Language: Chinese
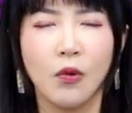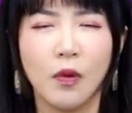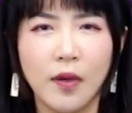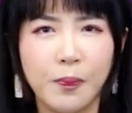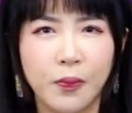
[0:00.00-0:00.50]

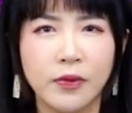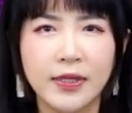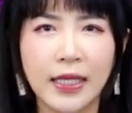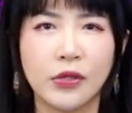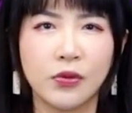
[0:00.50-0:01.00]
我们不
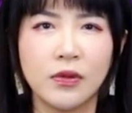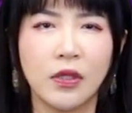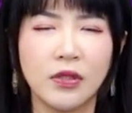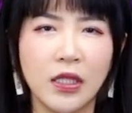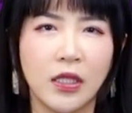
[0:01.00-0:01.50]
再需
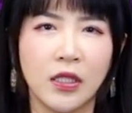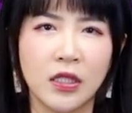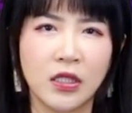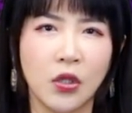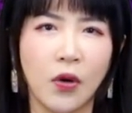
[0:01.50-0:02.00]
要任何
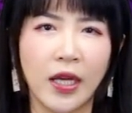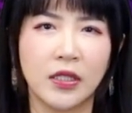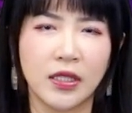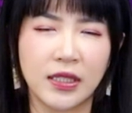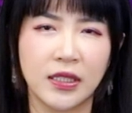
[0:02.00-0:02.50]
的受
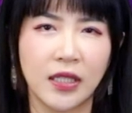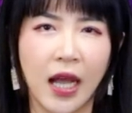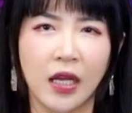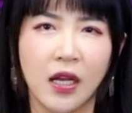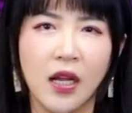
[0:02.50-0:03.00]
害者心
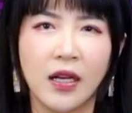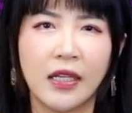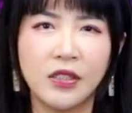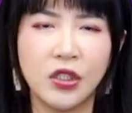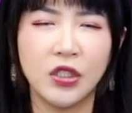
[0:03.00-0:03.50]
态
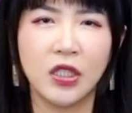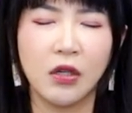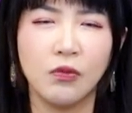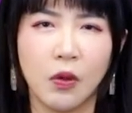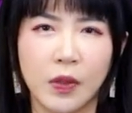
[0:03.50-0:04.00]
来支
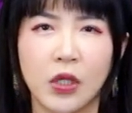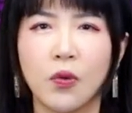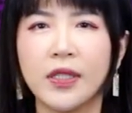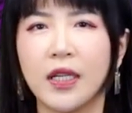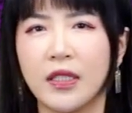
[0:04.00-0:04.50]
撑我们的
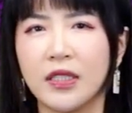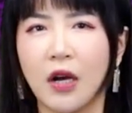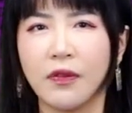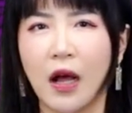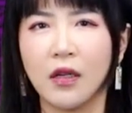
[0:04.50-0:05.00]
观点跟
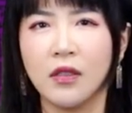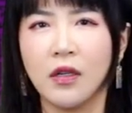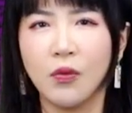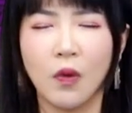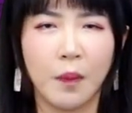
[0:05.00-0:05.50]
想法。
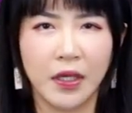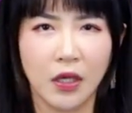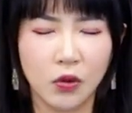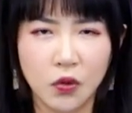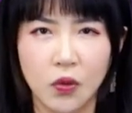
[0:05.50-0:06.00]
我们
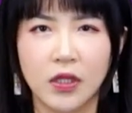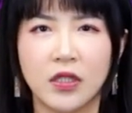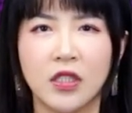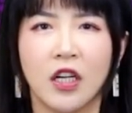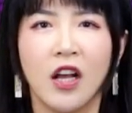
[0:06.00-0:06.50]
要做
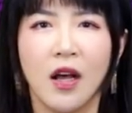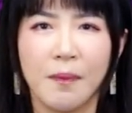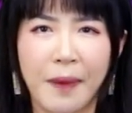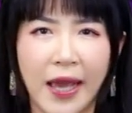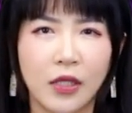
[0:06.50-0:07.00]
的是
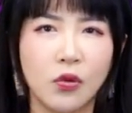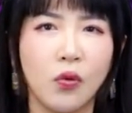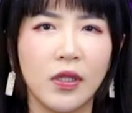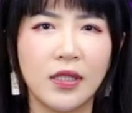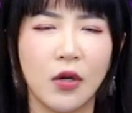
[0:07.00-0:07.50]
摆
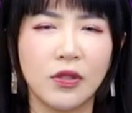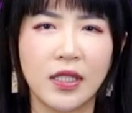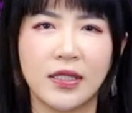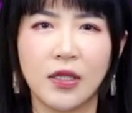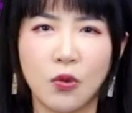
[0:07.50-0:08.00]
脱掉
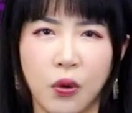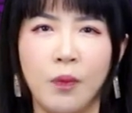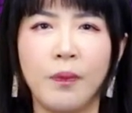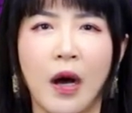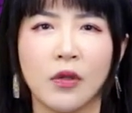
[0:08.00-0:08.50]
这些
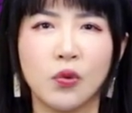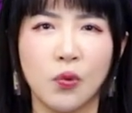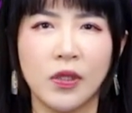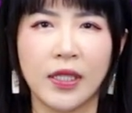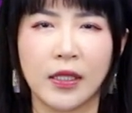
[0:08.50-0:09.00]
捆绑
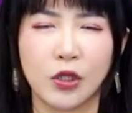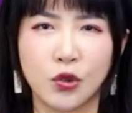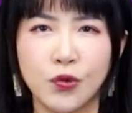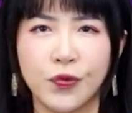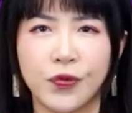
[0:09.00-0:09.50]
多年的
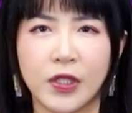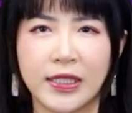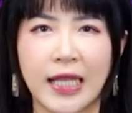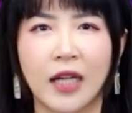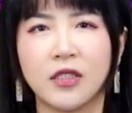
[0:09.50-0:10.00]
束缚
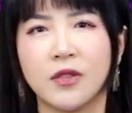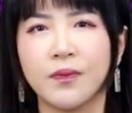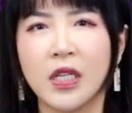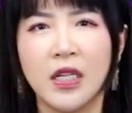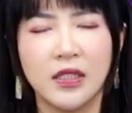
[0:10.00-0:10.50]
和辖制，
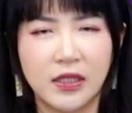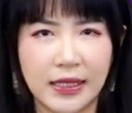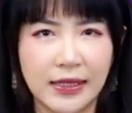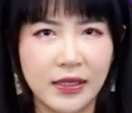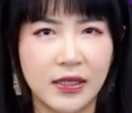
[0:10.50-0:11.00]

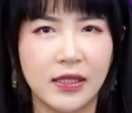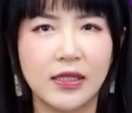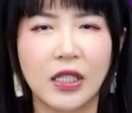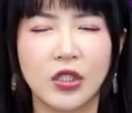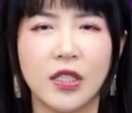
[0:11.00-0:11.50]
珍
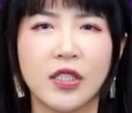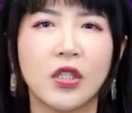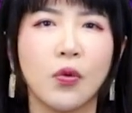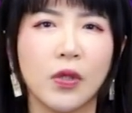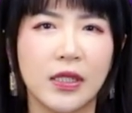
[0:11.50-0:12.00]
惜在这里
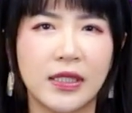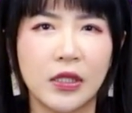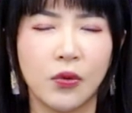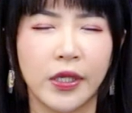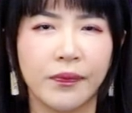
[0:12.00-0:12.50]
生活的
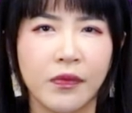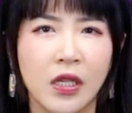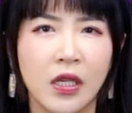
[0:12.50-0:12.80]
机会，